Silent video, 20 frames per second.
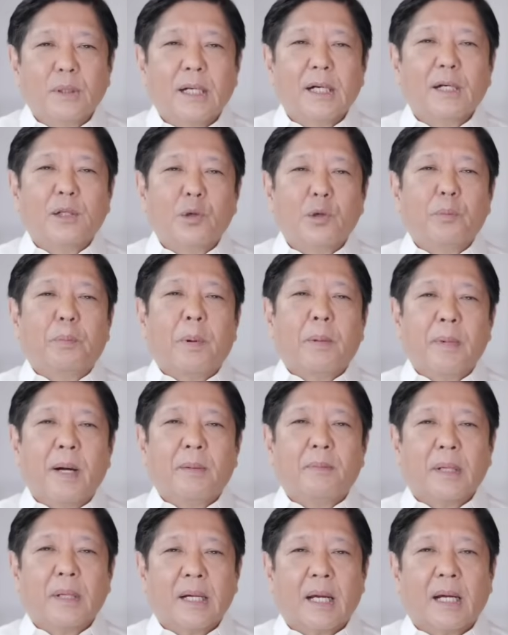katotoo na
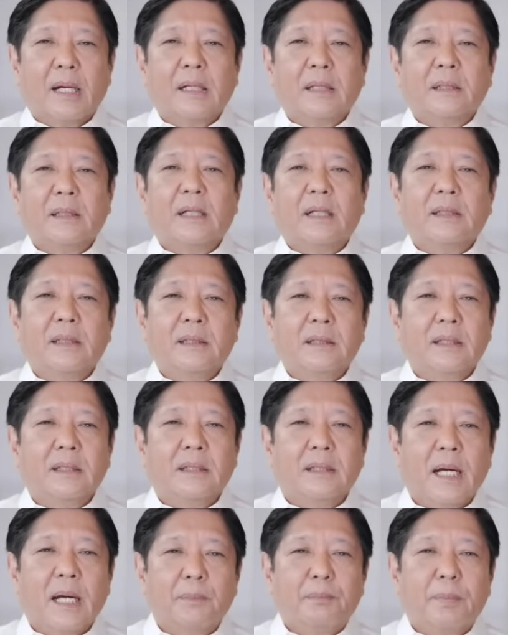papalayasin
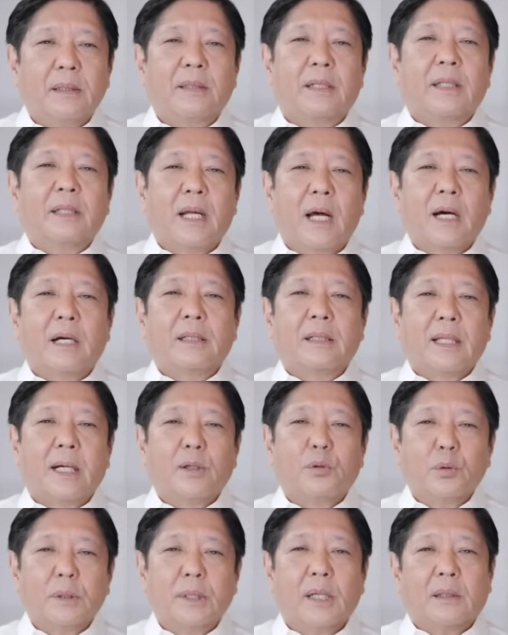nila si
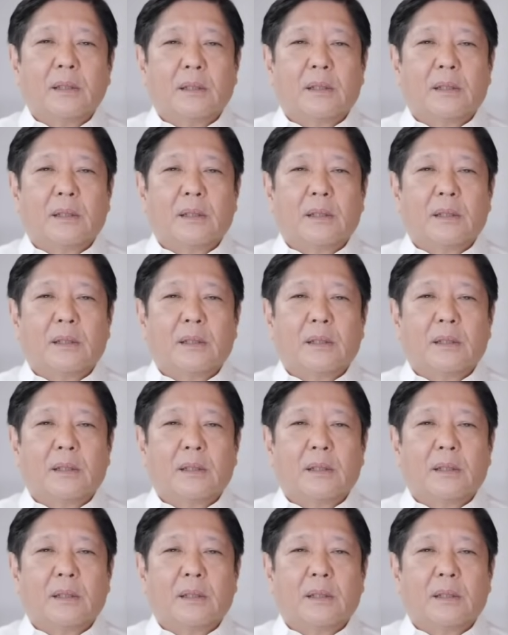PBBM sa